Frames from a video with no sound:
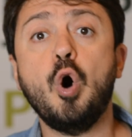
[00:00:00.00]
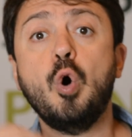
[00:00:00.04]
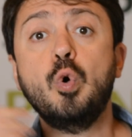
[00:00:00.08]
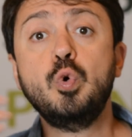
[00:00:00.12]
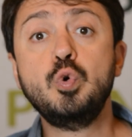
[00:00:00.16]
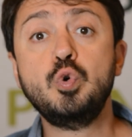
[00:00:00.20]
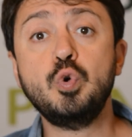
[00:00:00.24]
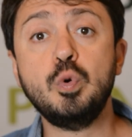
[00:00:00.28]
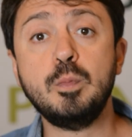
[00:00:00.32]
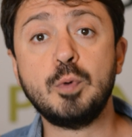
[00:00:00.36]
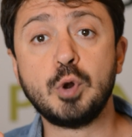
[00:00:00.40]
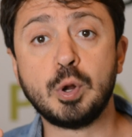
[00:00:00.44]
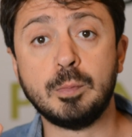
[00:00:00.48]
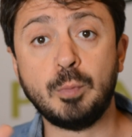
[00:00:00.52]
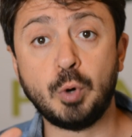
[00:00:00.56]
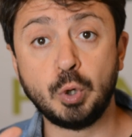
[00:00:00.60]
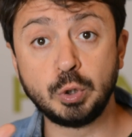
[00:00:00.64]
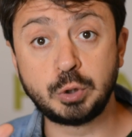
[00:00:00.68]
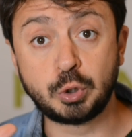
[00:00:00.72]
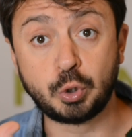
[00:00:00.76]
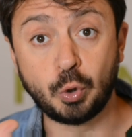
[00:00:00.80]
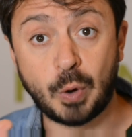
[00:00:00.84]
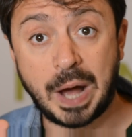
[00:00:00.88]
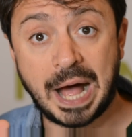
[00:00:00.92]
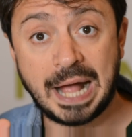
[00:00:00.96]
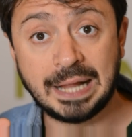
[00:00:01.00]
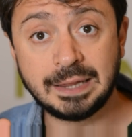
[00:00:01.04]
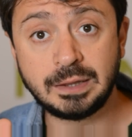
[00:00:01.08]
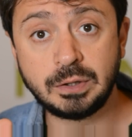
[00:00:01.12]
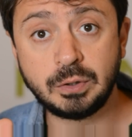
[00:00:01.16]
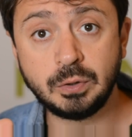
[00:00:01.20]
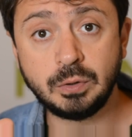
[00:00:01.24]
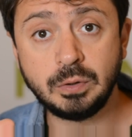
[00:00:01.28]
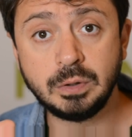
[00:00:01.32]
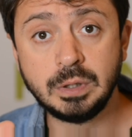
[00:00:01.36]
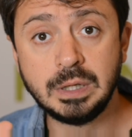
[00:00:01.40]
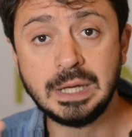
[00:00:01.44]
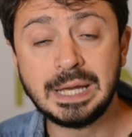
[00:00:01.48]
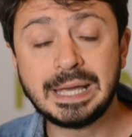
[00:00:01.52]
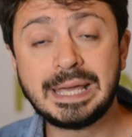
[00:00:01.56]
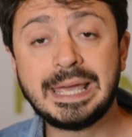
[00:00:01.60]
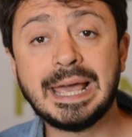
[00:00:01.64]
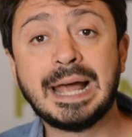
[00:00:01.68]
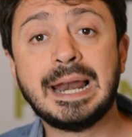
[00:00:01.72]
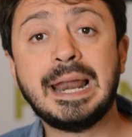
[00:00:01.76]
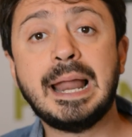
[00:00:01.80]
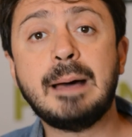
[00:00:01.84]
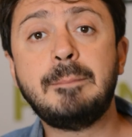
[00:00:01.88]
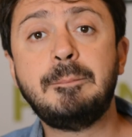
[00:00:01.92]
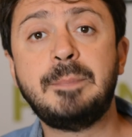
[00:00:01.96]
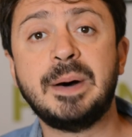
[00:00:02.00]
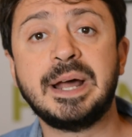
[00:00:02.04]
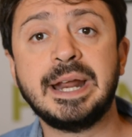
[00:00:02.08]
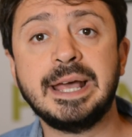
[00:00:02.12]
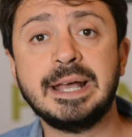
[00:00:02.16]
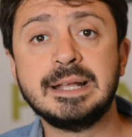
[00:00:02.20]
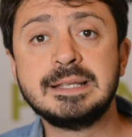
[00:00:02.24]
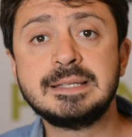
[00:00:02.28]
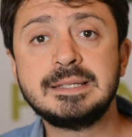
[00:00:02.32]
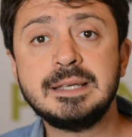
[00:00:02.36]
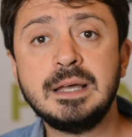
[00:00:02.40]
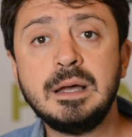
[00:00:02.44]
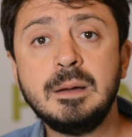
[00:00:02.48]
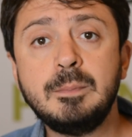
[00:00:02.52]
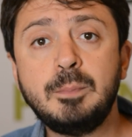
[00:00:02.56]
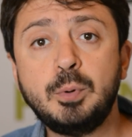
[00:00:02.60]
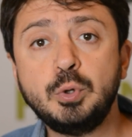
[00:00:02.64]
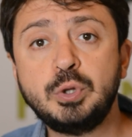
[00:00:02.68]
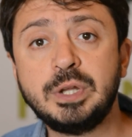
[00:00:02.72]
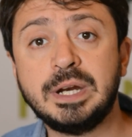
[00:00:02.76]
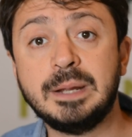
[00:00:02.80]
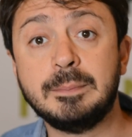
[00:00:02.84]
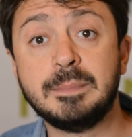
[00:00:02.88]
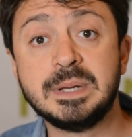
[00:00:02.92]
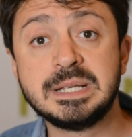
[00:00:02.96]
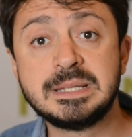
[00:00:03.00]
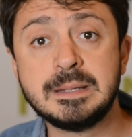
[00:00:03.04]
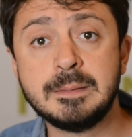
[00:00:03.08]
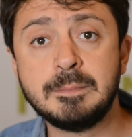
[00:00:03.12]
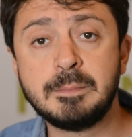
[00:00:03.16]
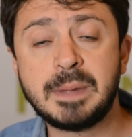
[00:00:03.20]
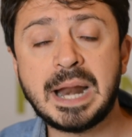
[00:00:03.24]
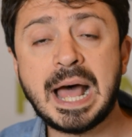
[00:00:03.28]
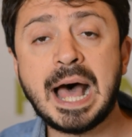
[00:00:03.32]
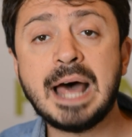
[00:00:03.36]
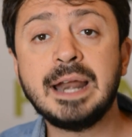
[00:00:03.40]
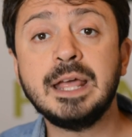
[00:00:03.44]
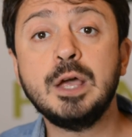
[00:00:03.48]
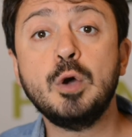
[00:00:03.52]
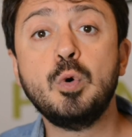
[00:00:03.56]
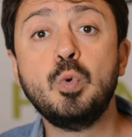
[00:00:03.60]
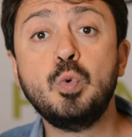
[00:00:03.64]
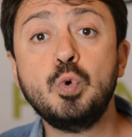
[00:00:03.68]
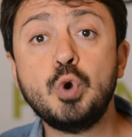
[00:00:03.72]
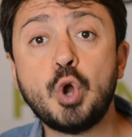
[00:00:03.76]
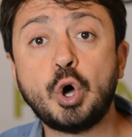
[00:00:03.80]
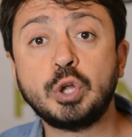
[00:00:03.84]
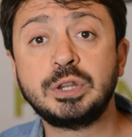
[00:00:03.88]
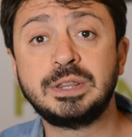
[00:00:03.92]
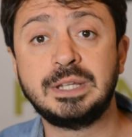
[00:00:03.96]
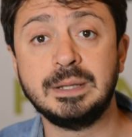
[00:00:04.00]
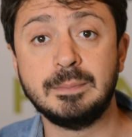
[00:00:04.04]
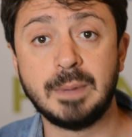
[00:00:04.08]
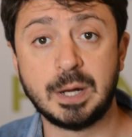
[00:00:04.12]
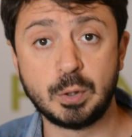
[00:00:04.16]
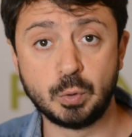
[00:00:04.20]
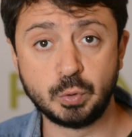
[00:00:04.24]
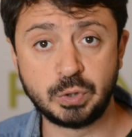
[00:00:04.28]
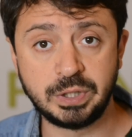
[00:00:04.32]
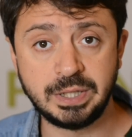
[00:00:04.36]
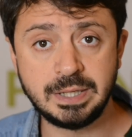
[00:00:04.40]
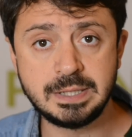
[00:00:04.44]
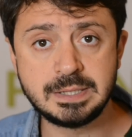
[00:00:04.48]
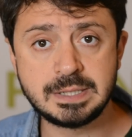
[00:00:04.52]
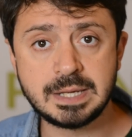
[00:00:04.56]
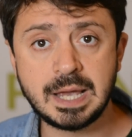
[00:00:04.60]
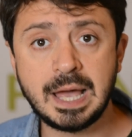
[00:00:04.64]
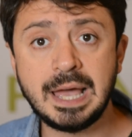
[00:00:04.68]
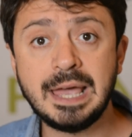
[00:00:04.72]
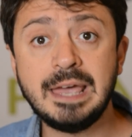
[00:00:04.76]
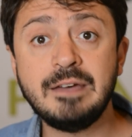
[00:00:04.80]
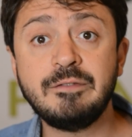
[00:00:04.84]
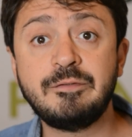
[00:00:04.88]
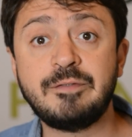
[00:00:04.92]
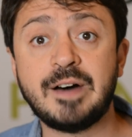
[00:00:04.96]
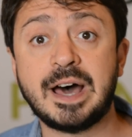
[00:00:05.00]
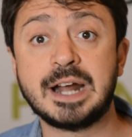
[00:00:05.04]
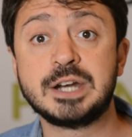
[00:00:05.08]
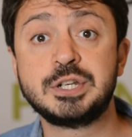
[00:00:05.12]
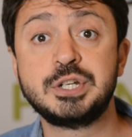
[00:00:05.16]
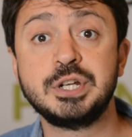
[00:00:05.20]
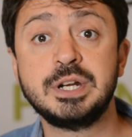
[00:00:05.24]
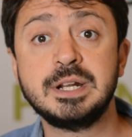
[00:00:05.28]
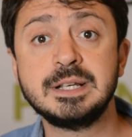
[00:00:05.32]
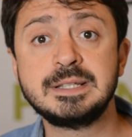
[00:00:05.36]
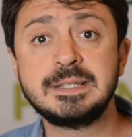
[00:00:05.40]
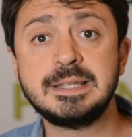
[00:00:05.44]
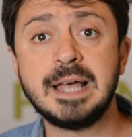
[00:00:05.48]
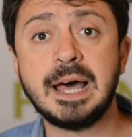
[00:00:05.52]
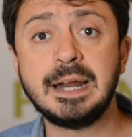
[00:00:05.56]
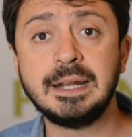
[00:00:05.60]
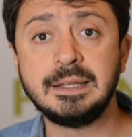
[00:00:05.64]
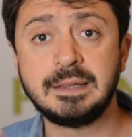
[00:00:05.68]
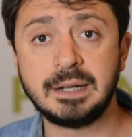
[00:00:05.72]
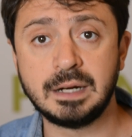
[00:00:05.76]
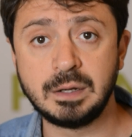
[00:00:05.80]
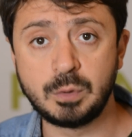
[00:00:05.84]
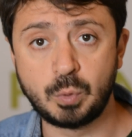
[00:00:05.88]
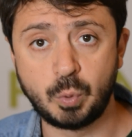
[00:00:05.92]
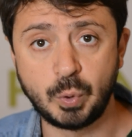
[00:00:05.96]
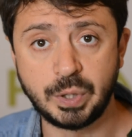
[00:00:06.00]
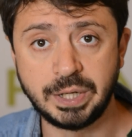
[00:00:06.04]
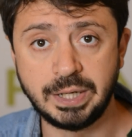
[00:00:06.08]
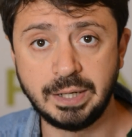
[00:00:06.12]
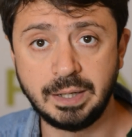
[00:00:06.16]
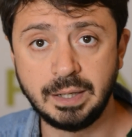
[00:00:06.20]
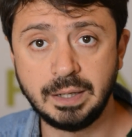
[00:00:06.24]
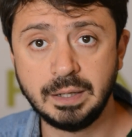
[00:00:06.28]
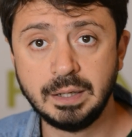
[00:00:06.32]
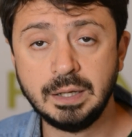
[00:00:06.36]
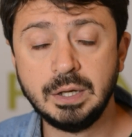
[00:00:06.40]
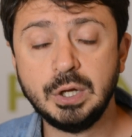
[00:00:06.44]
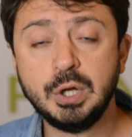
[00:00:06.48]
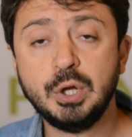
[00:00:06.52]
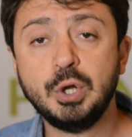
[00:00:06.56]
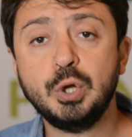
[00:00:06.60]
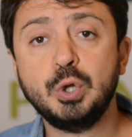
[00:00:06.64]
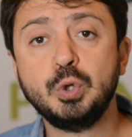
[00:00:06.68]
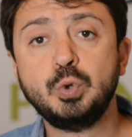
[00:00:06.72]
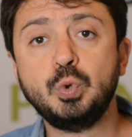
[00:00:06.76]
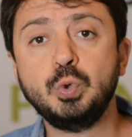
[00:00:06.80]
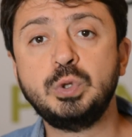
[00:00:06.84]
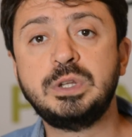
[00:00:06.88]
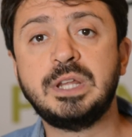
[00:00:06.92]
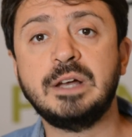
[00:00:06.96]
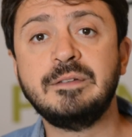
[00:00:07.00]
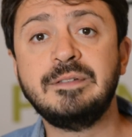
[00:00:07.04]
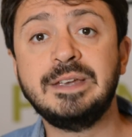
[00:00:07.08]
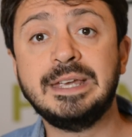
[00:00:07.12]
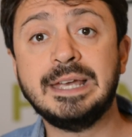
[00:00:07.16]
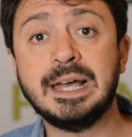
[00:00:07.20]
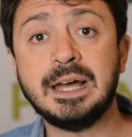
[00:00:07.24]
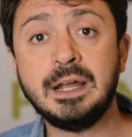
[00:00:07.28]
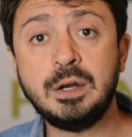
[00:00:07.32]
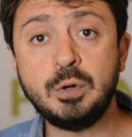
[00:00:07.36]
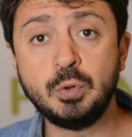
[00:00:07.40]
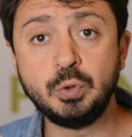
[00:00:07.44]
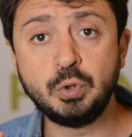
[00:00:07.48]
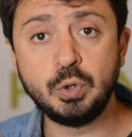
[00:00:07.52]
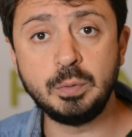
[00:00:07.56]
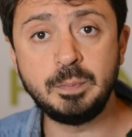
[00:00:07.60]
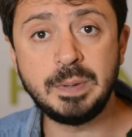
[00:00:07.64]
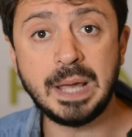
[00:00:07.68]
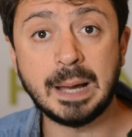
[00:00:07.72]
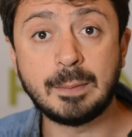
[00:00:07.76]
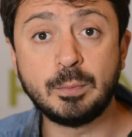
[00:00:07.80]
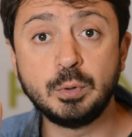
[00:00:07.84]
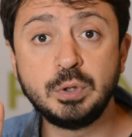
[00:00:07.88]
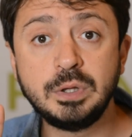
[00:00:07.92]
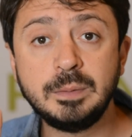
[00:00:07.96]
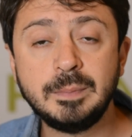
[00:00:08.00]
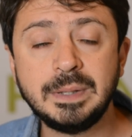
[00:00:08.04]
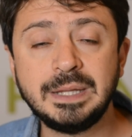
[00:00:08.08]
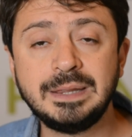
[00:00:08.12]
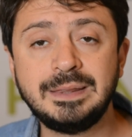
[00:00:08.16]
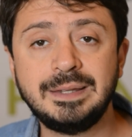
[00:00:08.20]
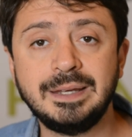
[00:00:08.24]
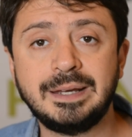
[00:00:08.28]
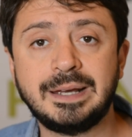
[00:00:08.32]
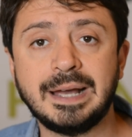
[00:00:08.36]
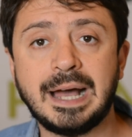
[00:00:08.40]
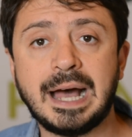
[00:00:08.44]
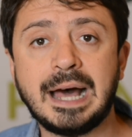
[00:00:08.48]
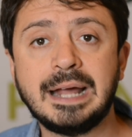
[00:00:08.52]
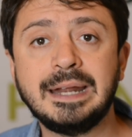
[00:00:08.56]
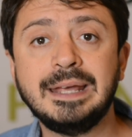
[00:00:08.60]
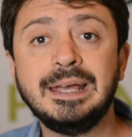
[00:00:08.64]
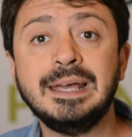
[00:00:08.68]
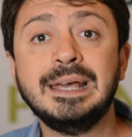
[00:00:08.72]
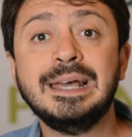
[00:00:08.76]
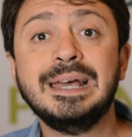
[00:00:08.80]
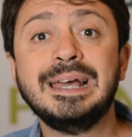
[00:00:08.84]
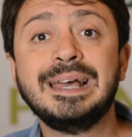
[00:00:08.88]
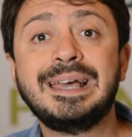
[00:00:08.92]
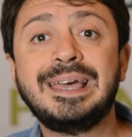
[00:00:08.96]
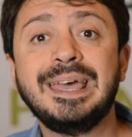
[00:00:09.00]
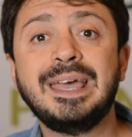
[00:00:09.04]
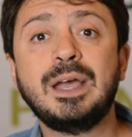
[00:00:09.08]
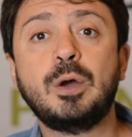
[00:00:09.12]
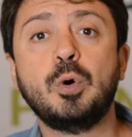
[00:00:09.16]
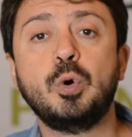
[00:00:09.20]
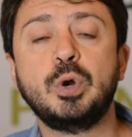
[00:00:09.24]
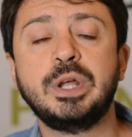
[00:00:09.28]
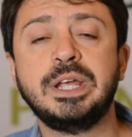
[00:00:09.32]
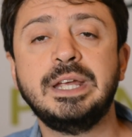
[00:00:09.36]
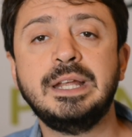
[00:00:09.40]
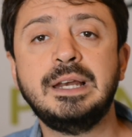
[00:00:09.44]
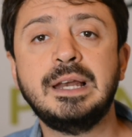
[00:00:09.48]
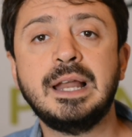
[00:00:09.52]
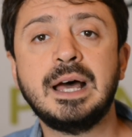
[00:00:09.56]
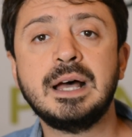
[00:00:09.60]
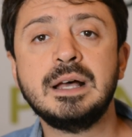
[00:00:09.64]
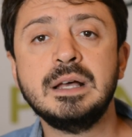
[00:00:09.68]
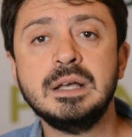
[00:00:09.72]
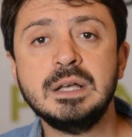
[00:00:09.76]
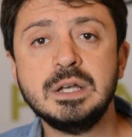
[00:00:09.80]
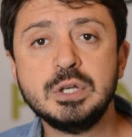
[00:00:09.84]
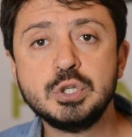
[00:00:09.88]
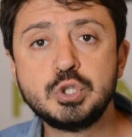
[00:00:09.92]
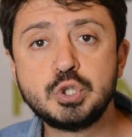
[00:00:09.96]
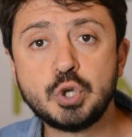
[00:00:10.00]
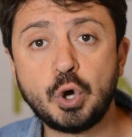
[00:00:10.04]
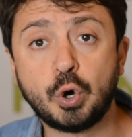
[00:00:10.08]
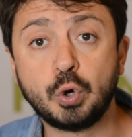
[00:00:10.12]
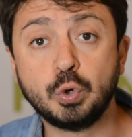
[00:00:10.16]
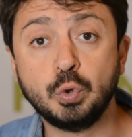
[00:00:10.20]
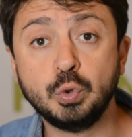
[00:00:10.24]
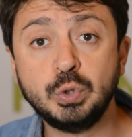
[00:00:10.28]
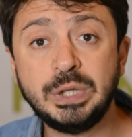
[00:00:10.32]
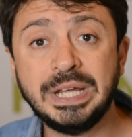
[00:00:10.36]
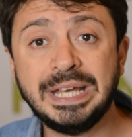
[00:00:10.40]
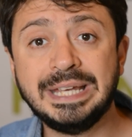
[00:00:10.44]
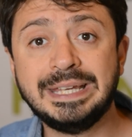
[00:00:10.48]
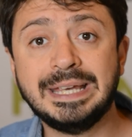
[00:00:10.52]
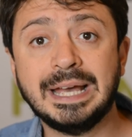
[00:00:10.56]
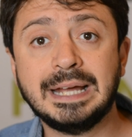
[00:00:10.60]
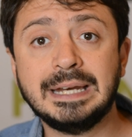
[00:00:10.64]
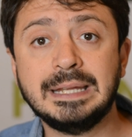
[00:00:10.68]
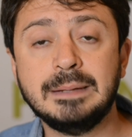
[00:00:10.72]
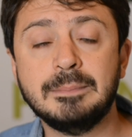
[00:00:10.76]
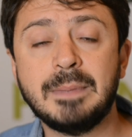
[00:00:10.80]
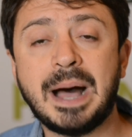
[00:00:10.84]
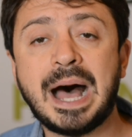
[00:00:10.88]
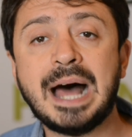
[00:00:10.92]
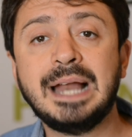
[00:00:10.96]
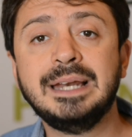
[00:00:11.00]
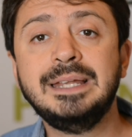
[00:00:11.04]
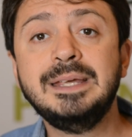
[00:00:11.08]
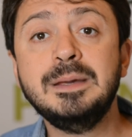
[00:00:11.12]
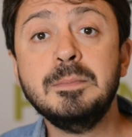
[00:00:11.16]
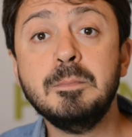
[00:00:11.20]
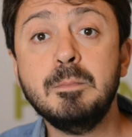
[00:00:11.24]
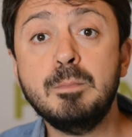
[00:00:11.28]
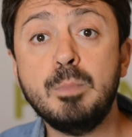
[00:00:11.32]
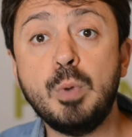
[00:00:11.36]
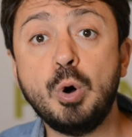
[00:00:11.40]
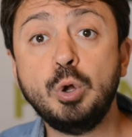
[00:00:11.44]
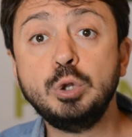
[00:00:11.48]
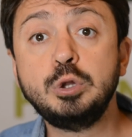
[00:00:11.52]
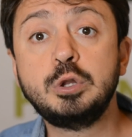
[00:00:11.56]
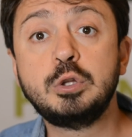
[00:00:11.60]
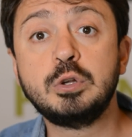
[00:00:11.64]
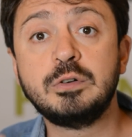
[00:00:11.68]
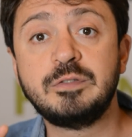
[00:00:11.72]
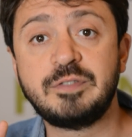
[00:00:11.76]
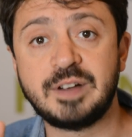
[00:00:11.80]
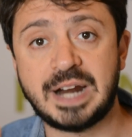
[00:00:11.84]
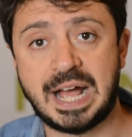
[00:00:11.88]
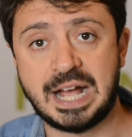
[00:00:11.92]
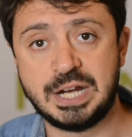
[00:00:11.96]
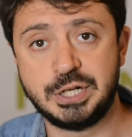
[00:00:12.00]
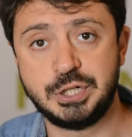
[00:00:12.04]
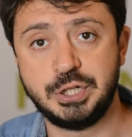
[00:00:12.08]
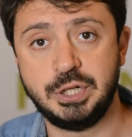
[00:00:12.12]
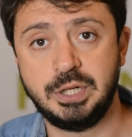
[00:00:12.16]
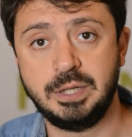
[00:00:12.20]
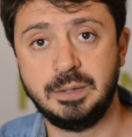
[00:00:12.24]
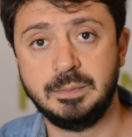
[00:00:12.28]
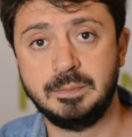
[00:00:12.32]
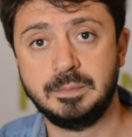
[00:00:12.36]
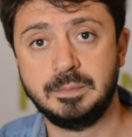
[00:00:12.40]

Un numero molto alto che all'apparenza potrebbe sembrare un'ottima notizia e farci restare tranquilli. Tuttavia non dobbiamo dimenticare che i gorilla sono degli animali molto fragili.